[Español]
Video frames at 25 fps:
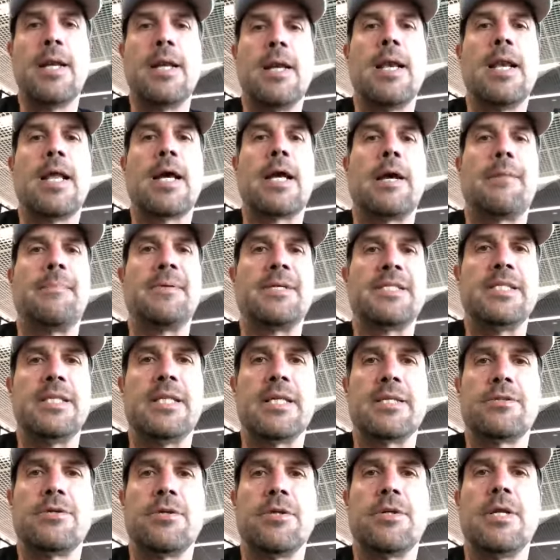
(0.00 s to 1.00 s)
la
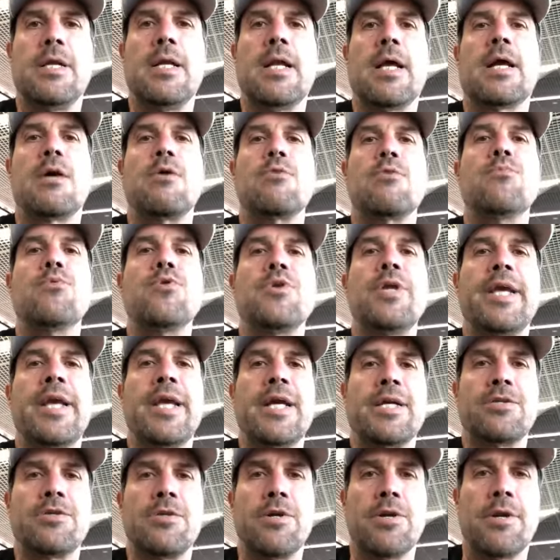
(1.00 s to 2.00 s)
capacitación y la
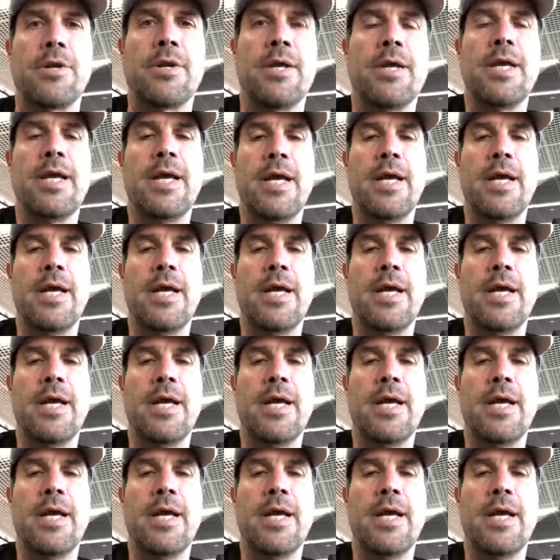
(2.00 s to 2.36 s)
comunicación,